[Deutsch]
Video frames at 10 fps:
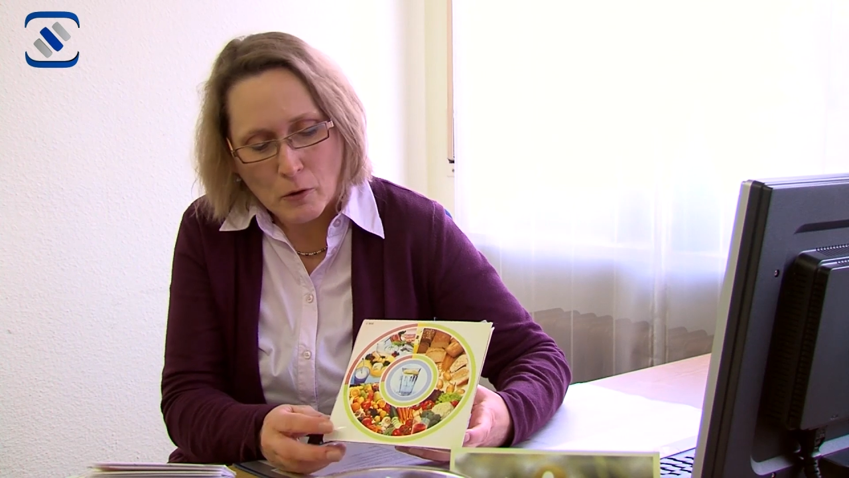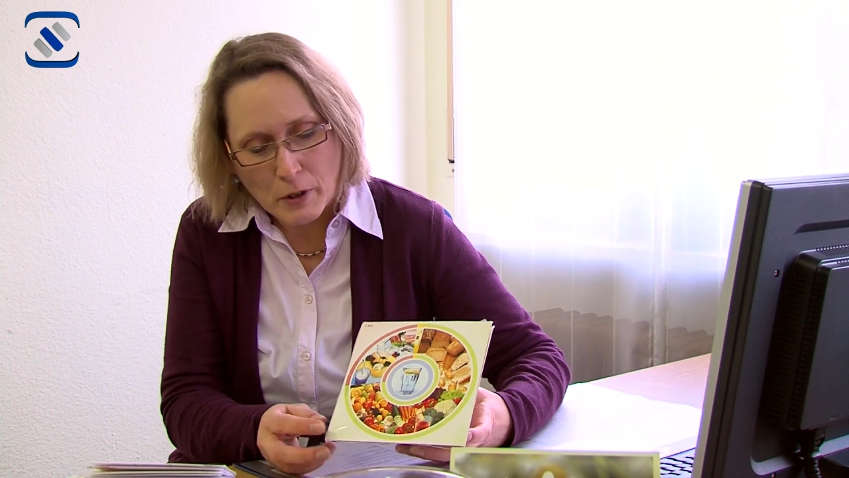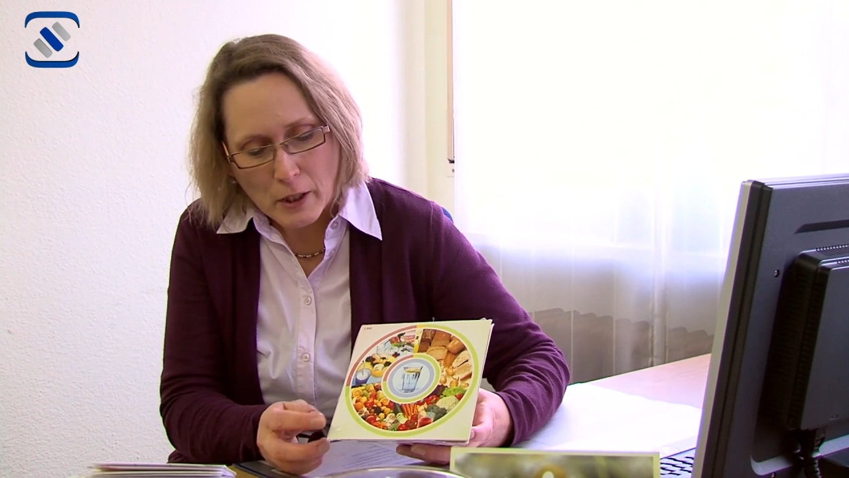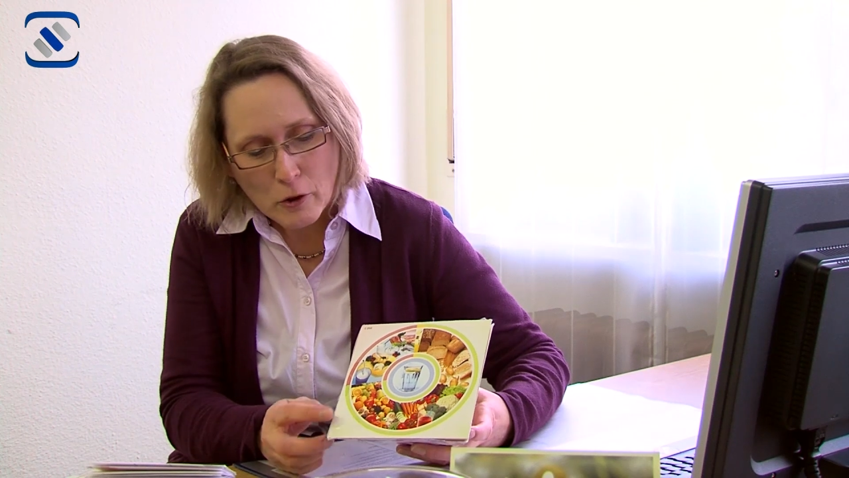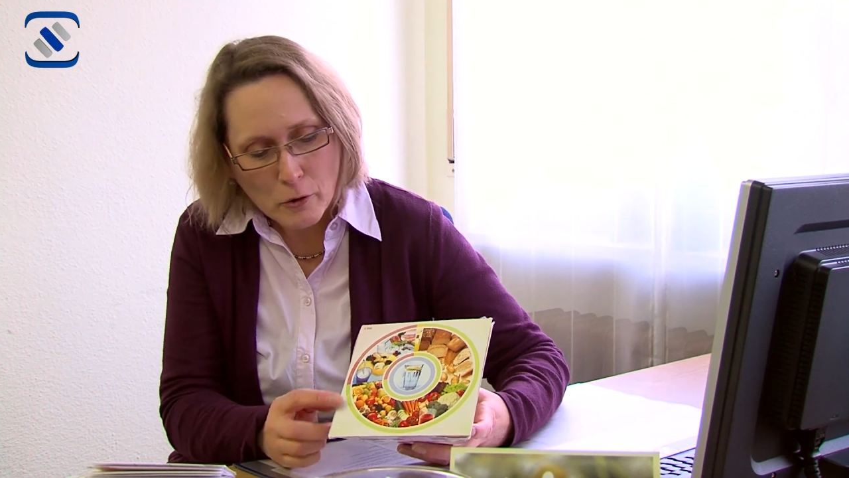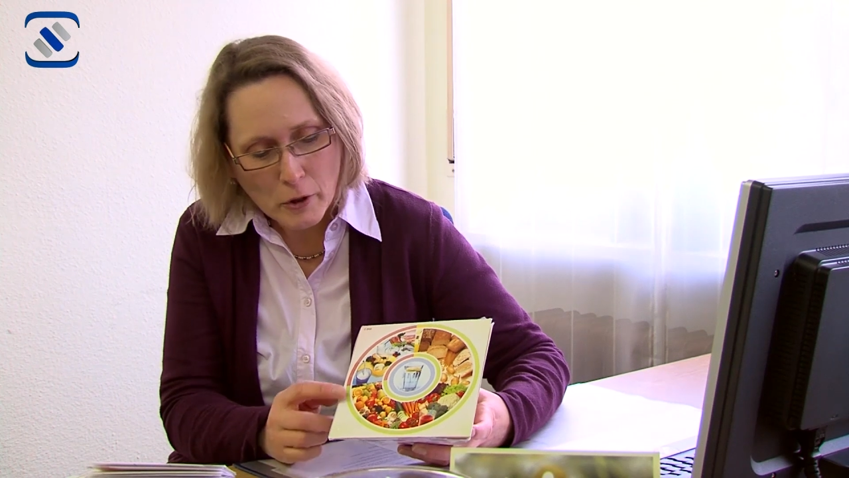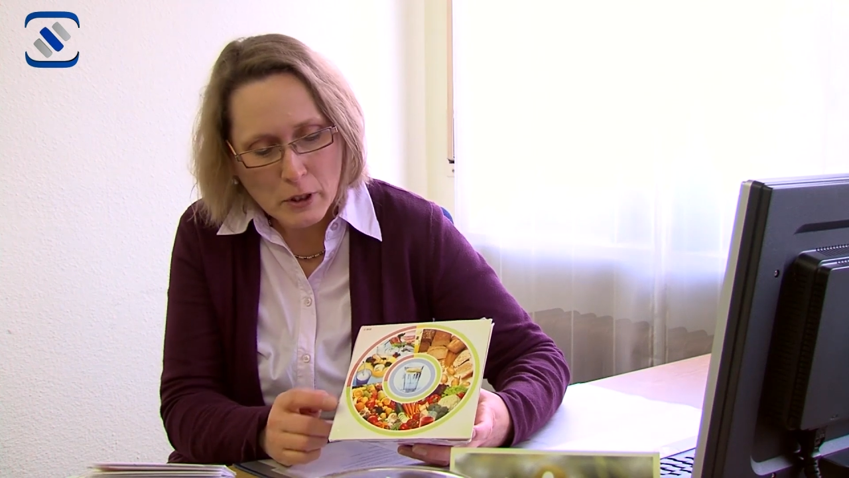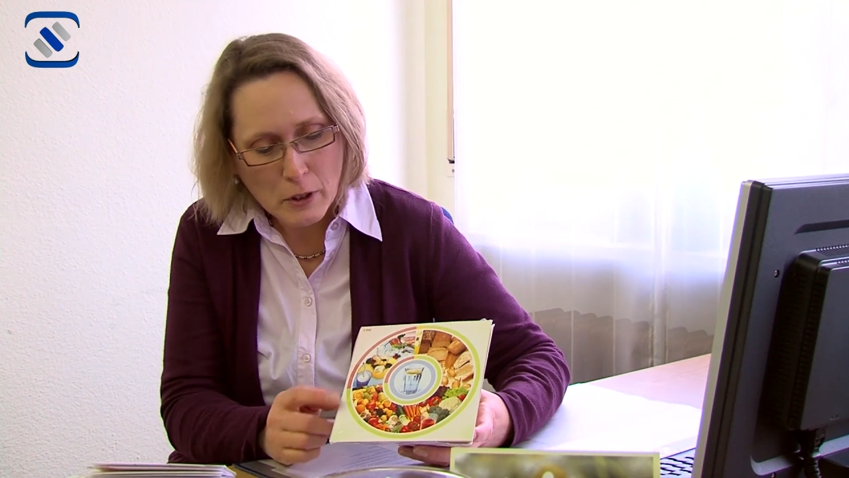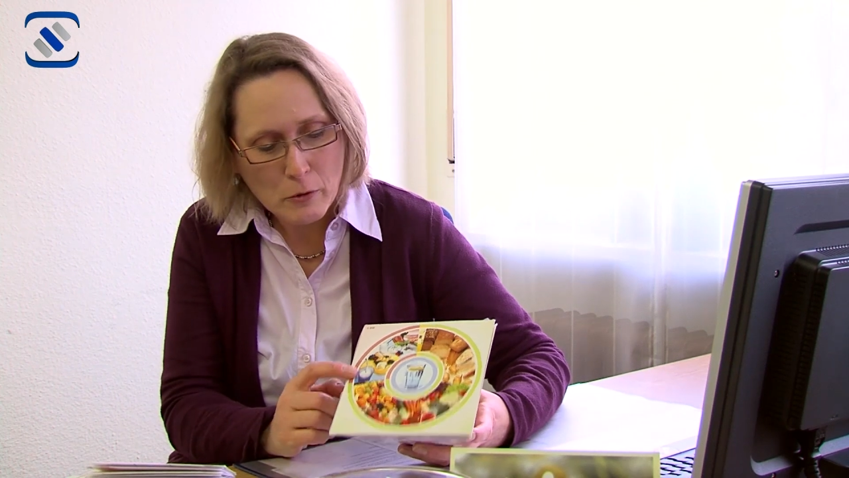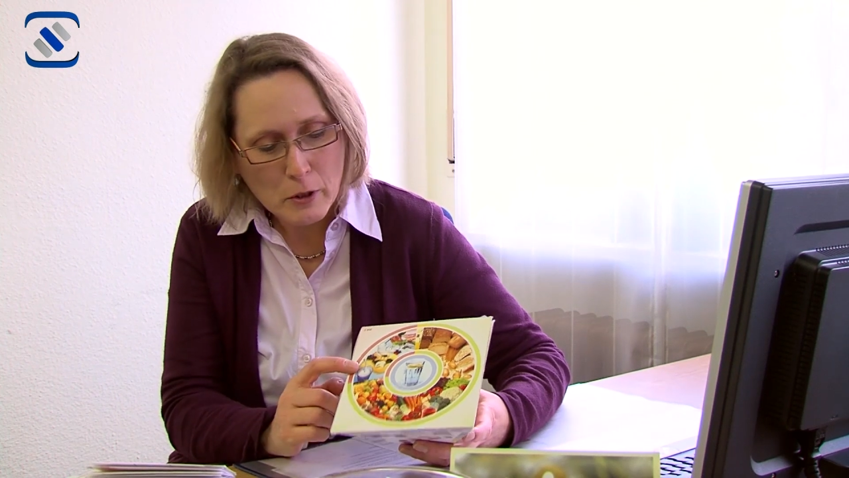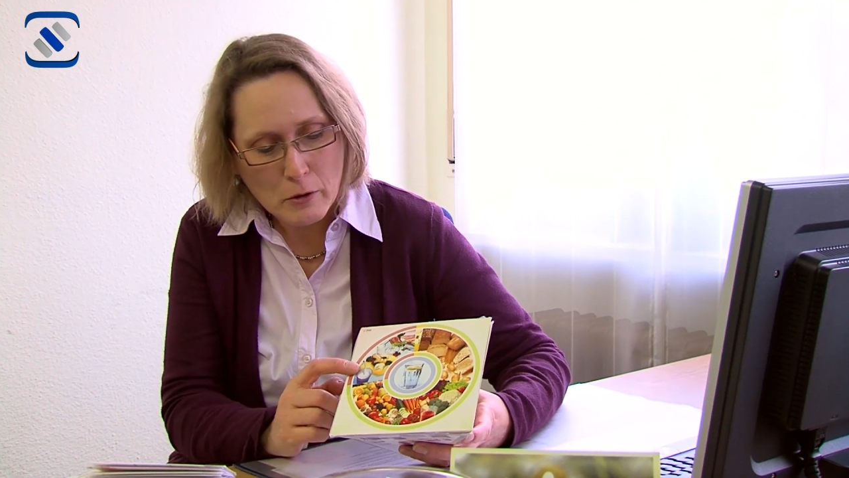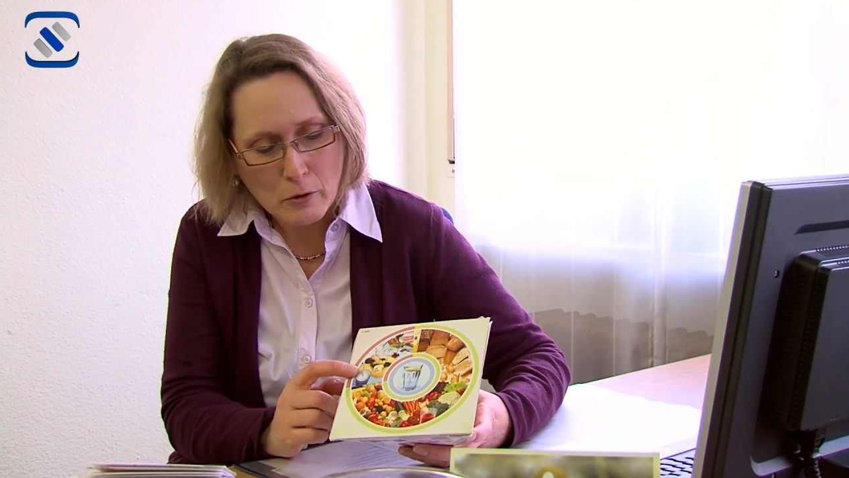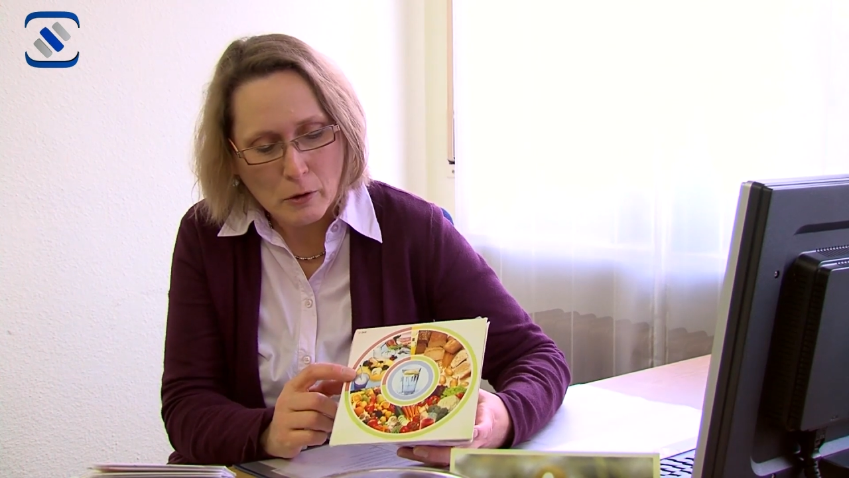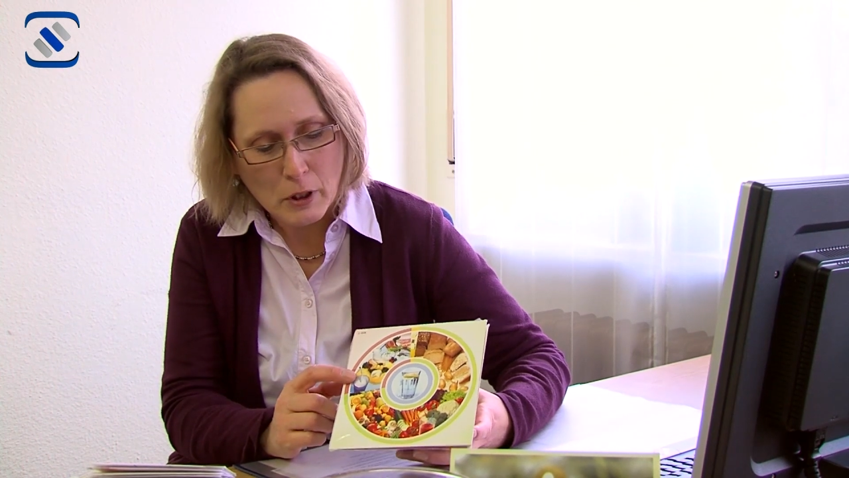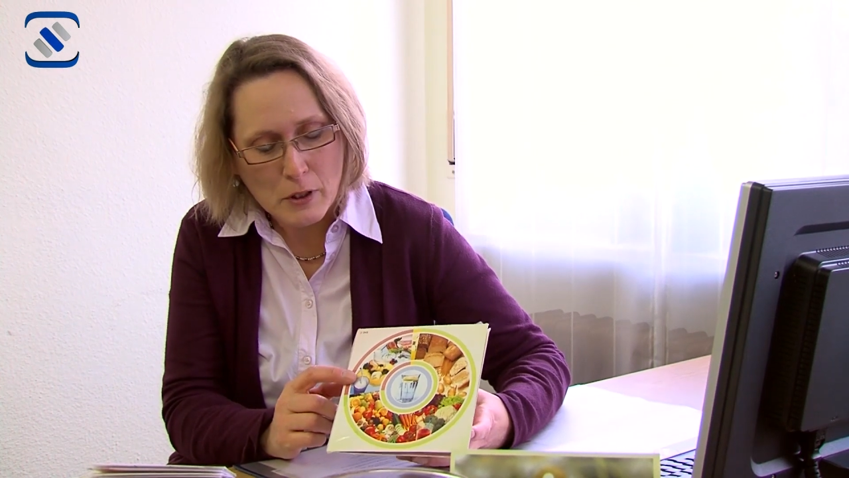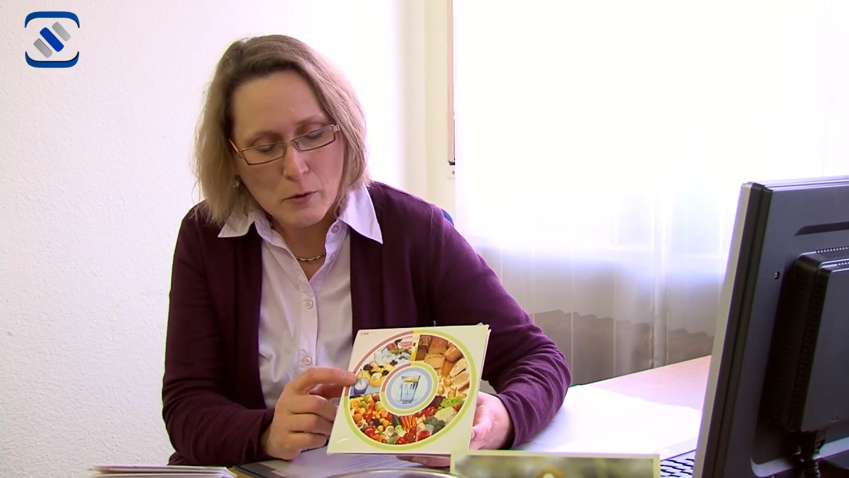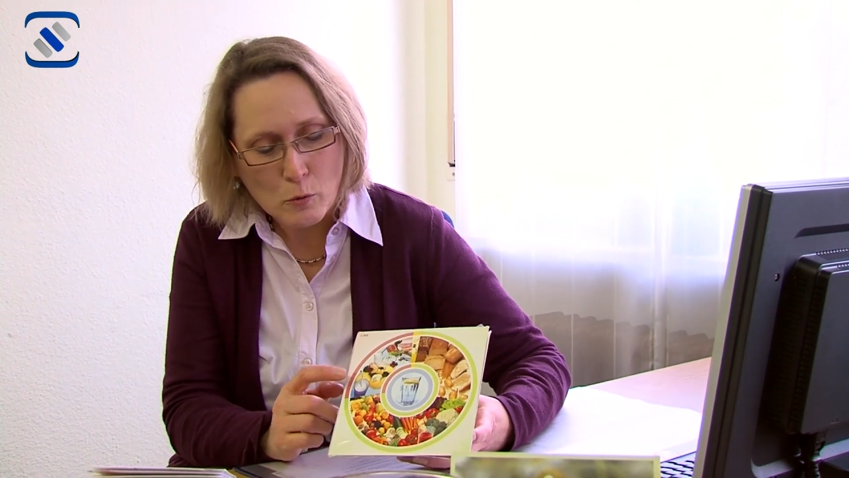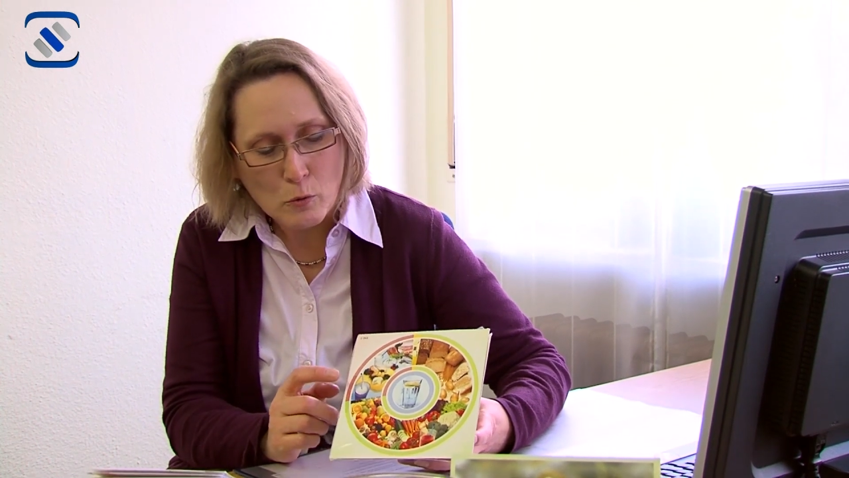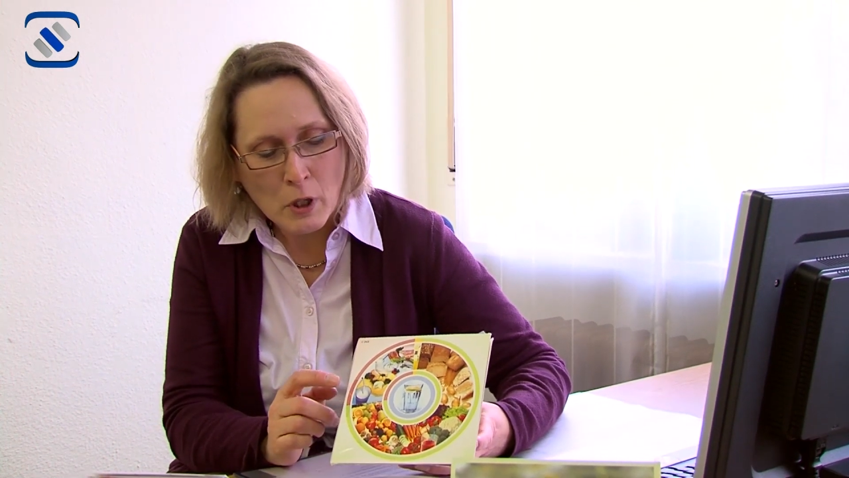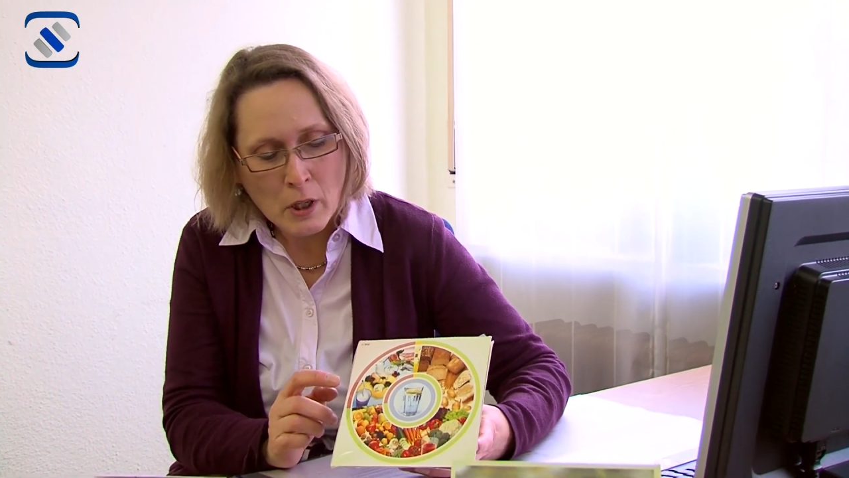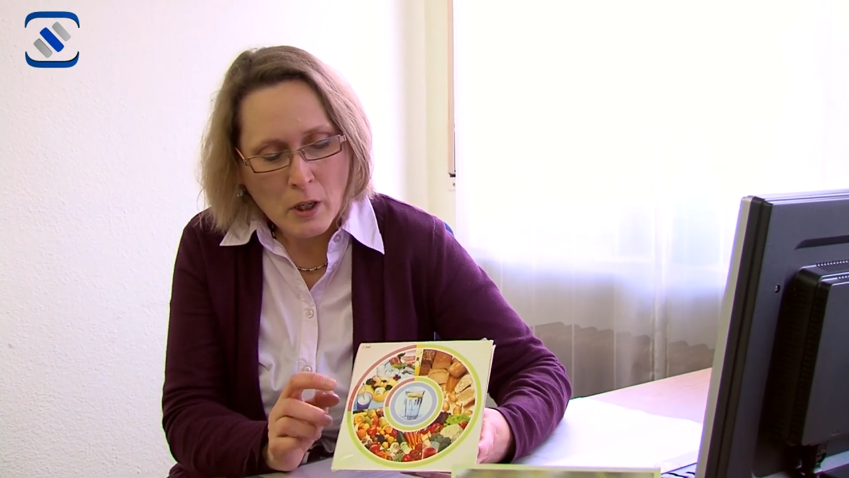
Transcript: Und dann gehört natürlich noch dazu,